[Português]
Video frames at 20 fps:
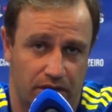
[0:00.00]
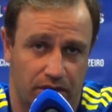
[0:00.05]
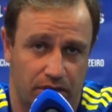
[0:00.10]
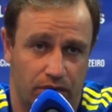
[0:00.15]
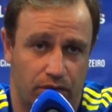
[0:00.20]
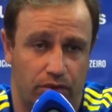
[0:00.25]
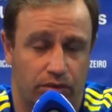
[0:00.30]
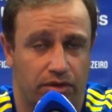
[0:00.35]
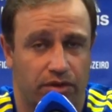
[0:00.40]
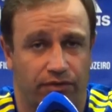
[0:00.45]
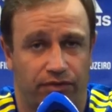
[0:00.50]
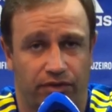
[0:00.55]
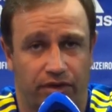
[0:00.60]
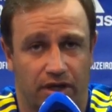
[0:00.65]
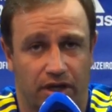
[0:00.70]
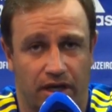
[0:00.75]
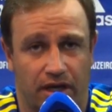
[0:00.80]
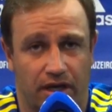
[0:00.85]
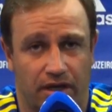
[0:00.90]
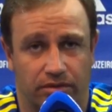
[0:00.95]
ou que
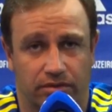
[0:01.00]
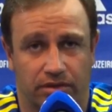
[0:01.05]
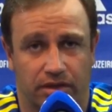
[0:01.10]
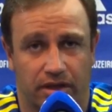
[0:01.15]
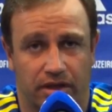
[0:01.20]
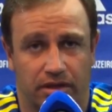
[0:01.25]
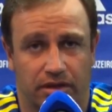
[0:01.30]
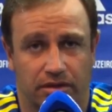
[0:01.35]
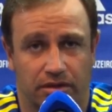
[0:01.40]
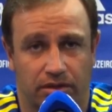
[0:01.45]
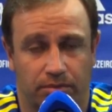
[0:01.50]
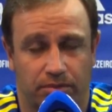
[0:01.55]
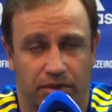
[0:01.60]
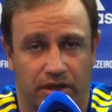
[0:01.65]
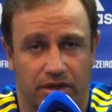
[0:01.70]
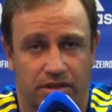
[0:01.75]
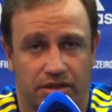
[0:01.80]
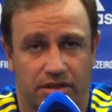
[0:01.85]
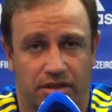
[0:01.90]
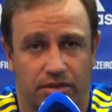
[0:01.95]
ficaram, né, não
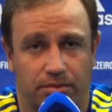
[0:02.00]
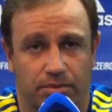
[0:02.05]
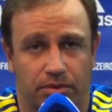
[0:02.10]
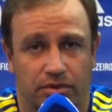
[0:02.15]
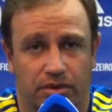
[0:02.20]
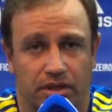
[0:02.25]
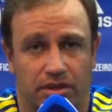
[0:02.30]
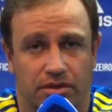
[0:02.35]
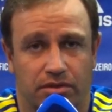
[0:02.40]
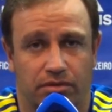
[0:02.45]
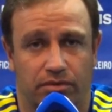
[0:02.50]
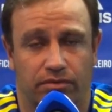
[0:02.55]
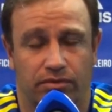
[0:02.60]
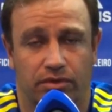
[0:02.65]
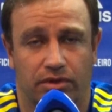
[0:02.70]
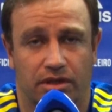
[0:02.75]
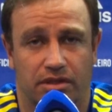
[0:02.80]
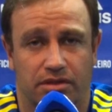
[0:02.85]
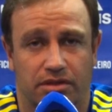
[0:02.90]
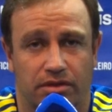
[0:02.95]
participam dessa
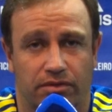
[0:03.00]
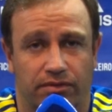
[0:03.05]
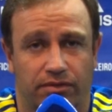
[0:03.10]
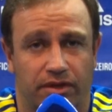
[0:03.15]
convocação,